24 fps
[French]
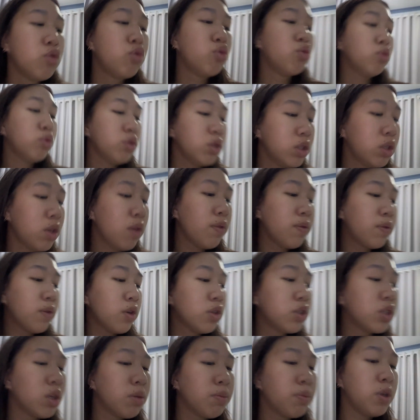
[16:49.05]
donc c'est
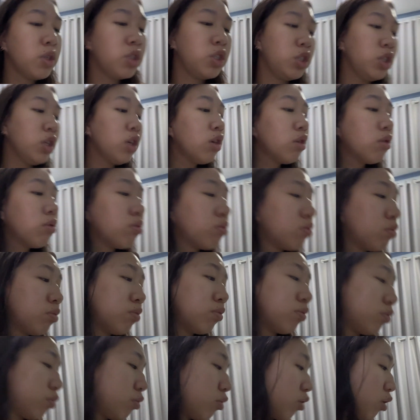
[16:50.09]
fort sympathique
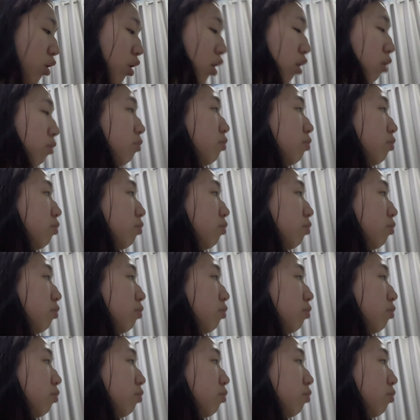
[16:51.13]
voilà